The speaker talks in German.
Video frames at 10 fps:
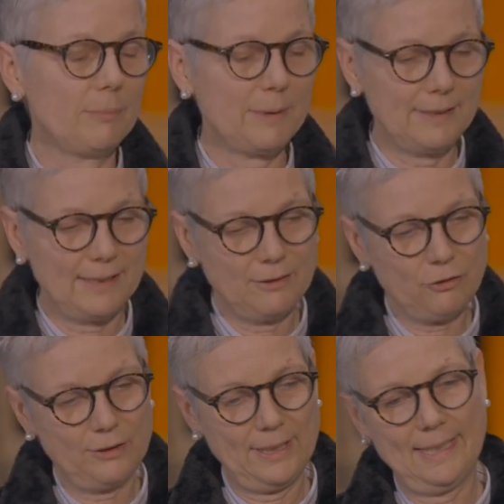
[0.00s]
wenn man da
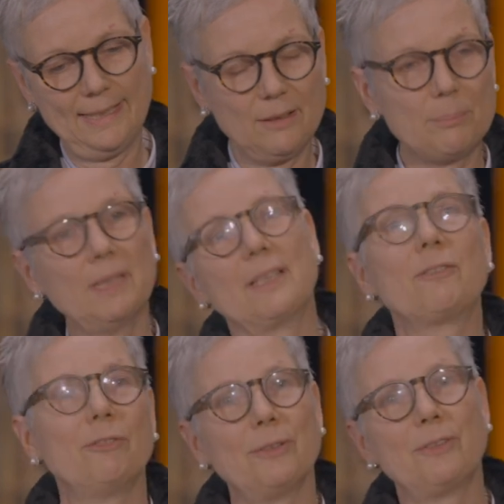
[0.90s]
nicht schnell
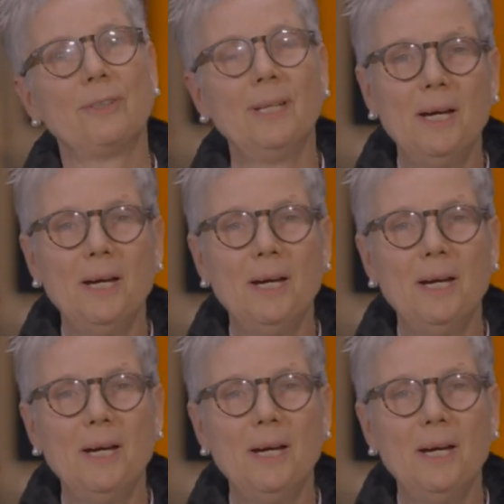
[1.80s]
eingepackt wird